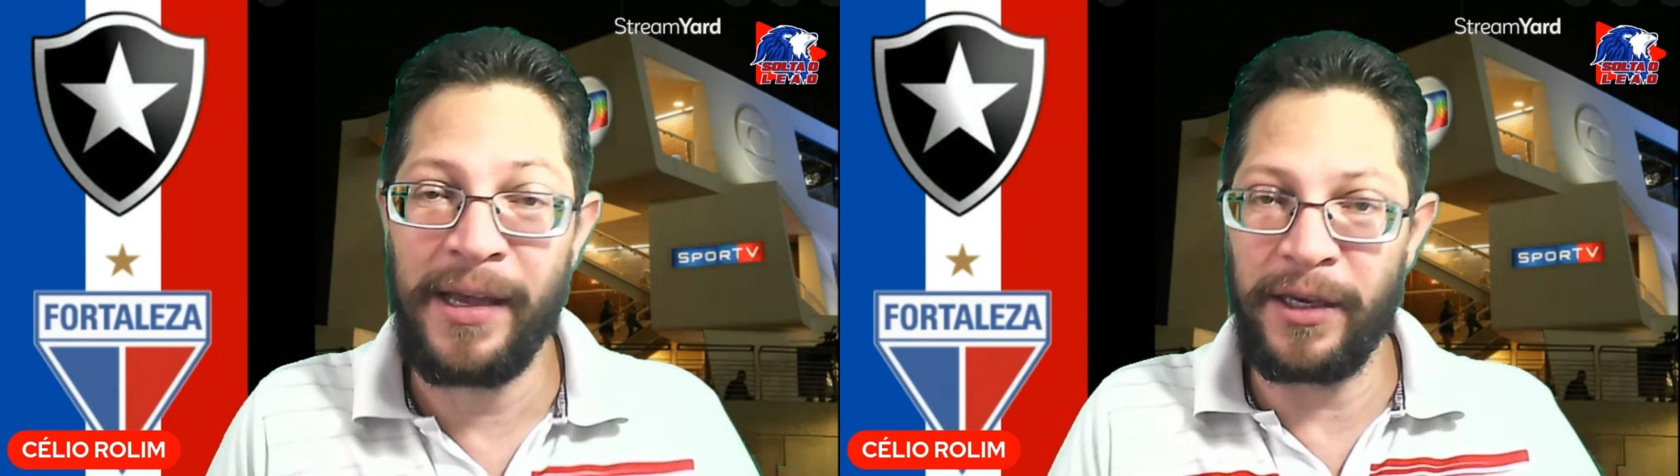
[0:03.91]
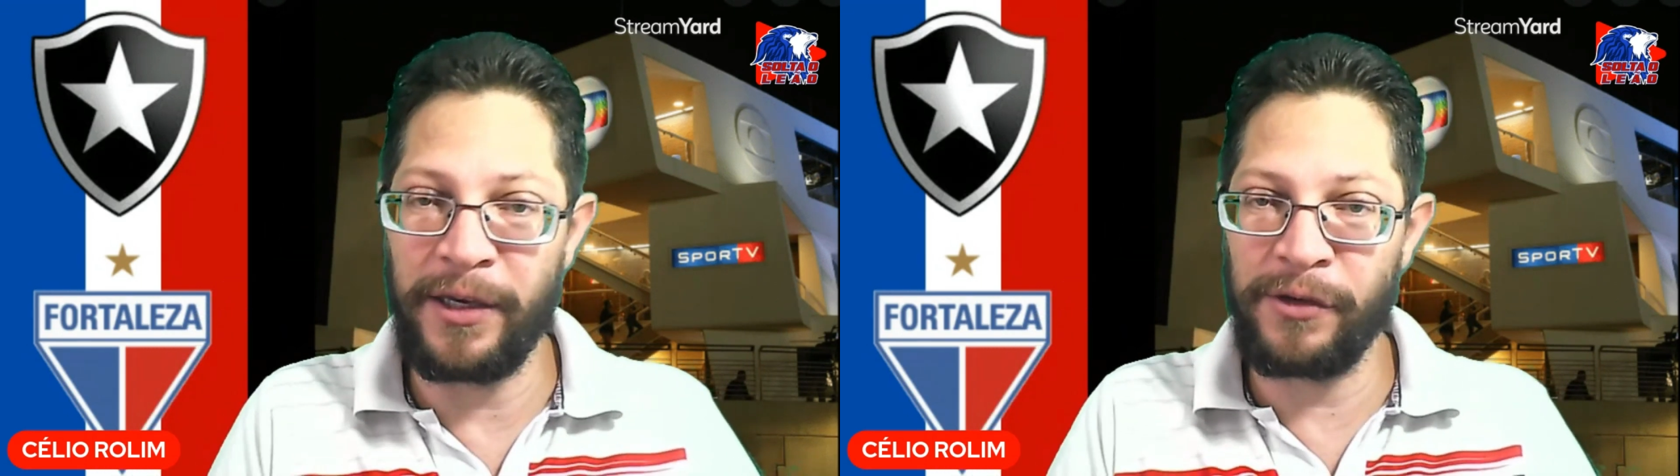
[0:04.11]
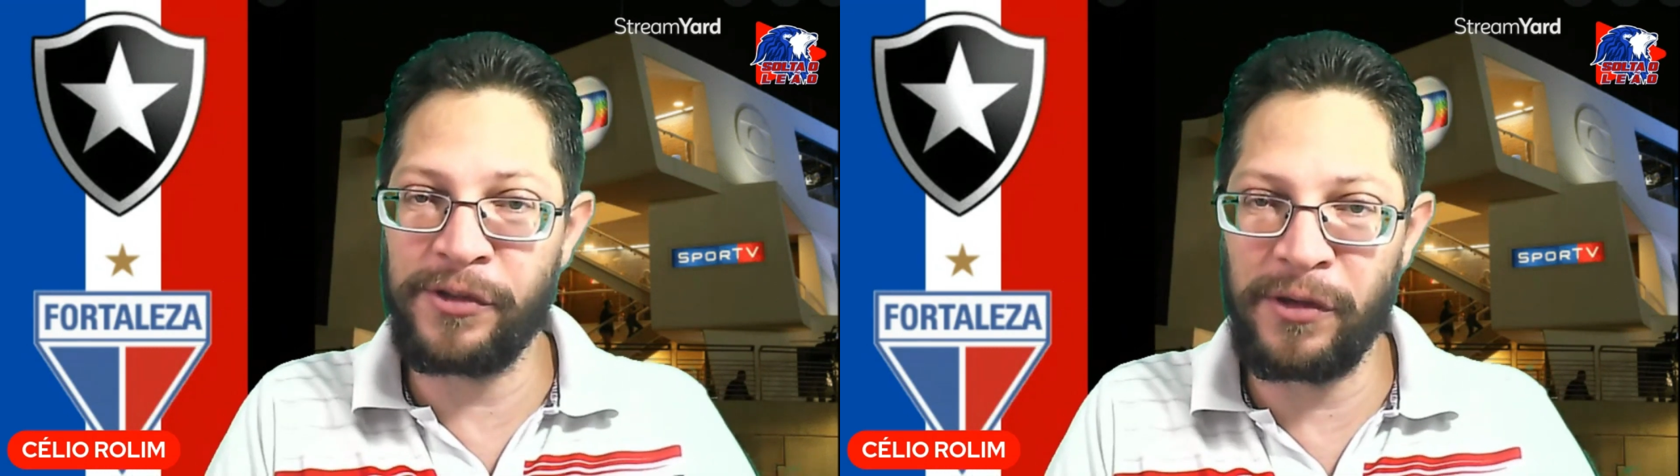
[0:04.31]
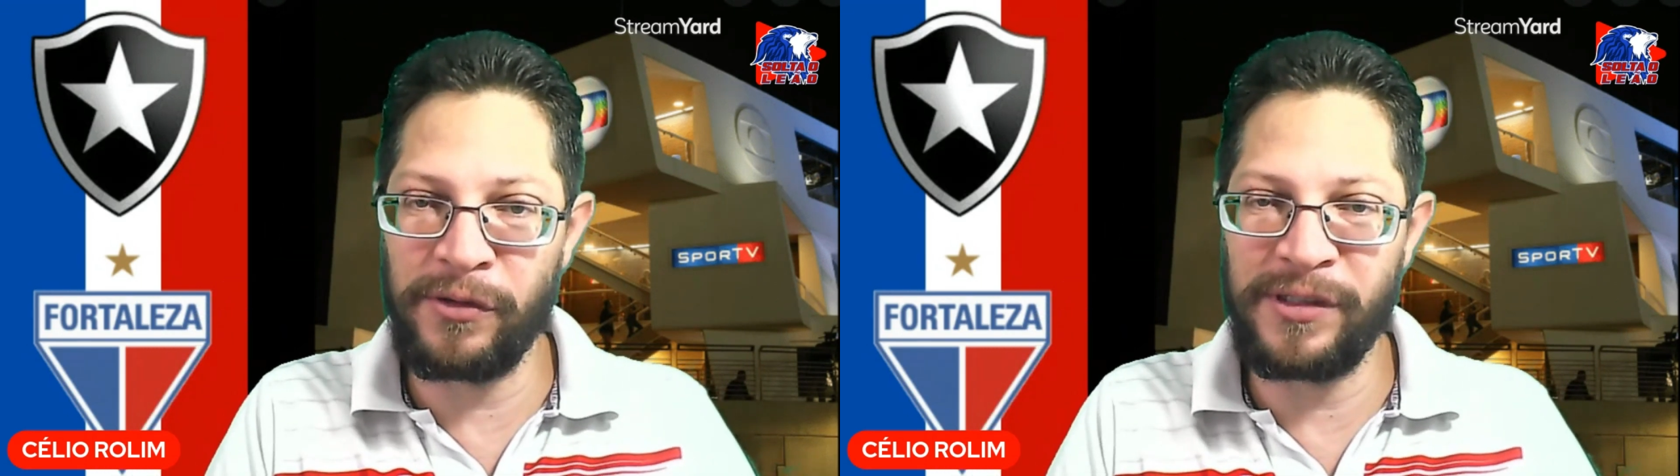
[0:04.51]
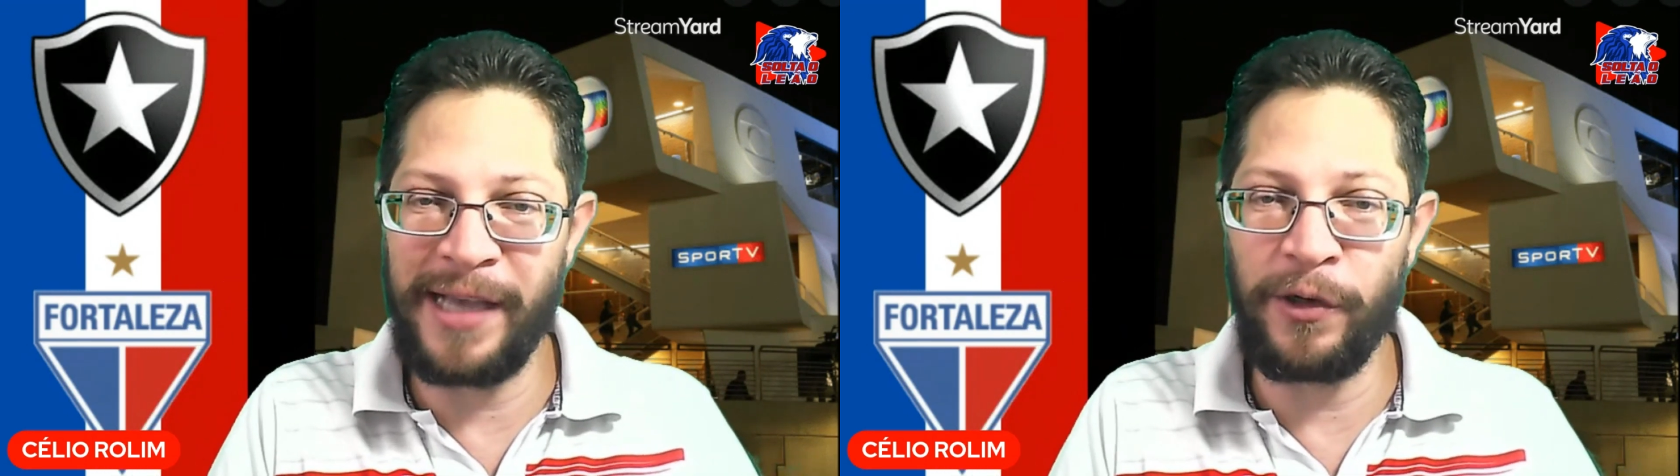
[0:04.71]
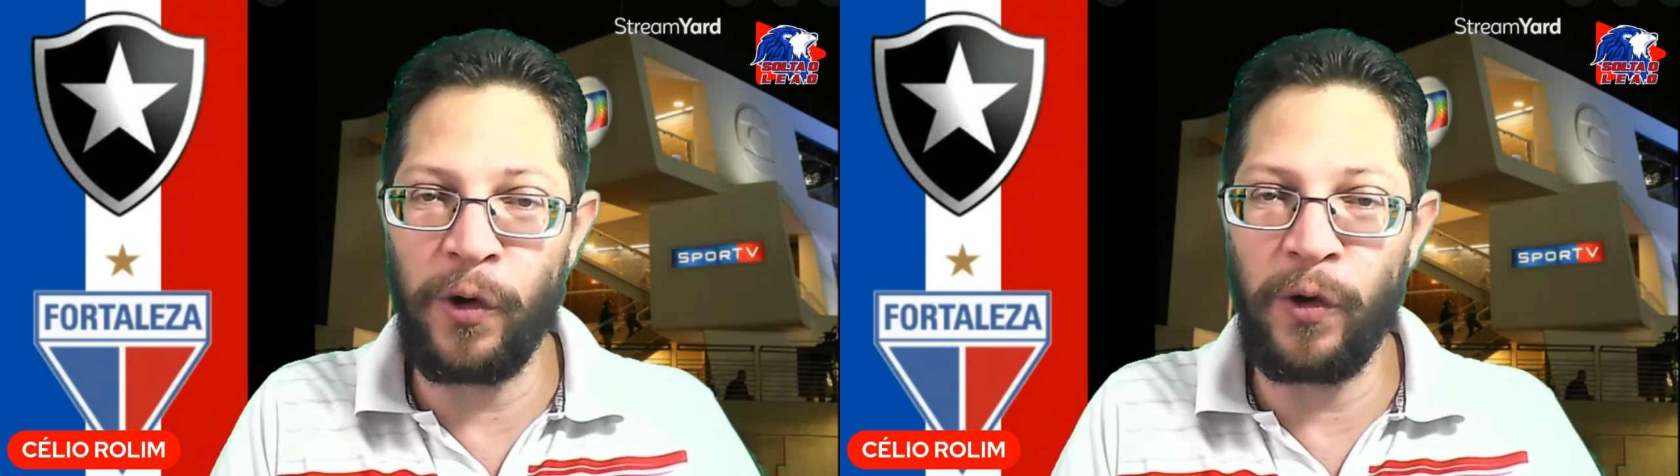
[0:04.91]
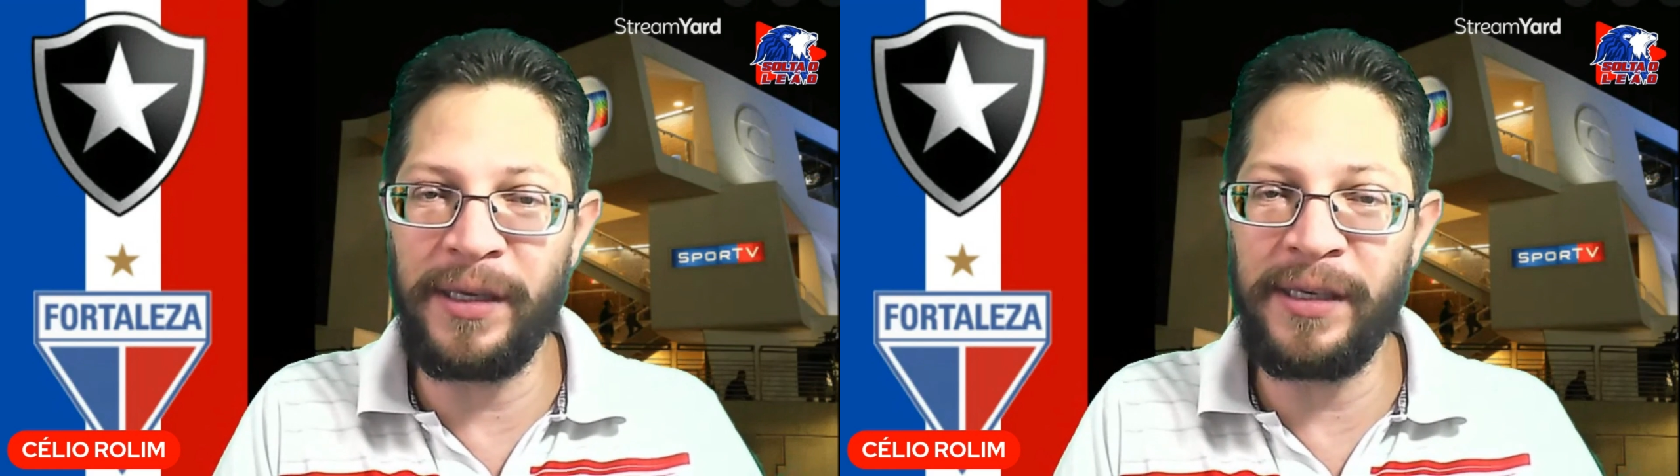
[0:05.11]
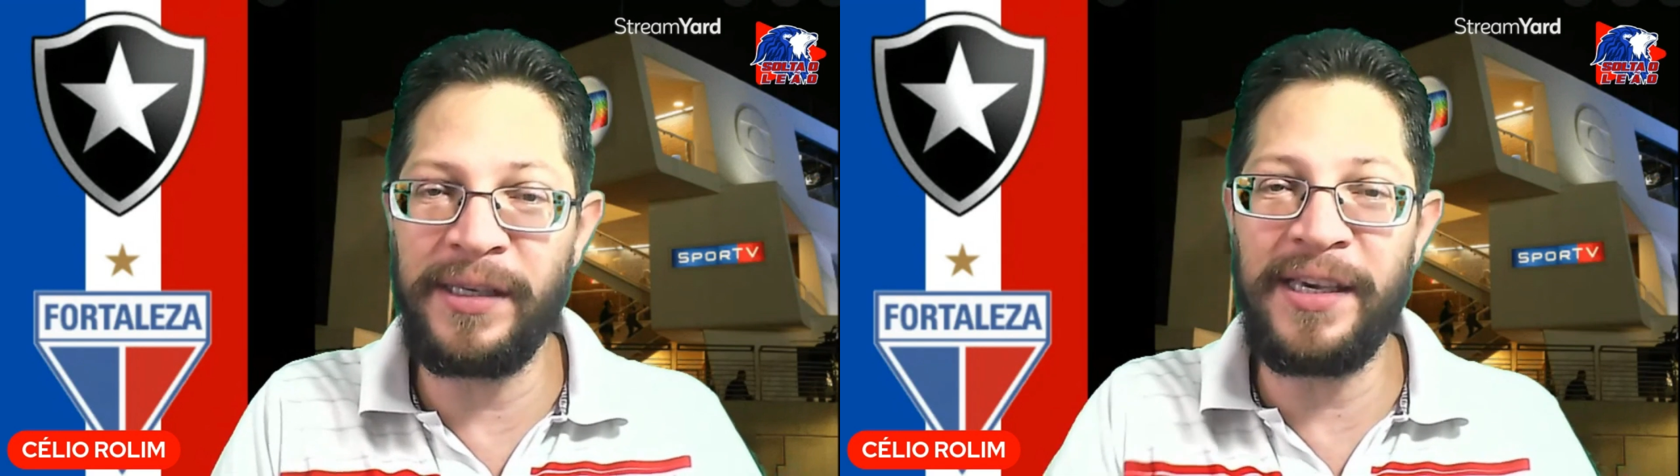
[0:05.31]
Eu sou o Célio Rolim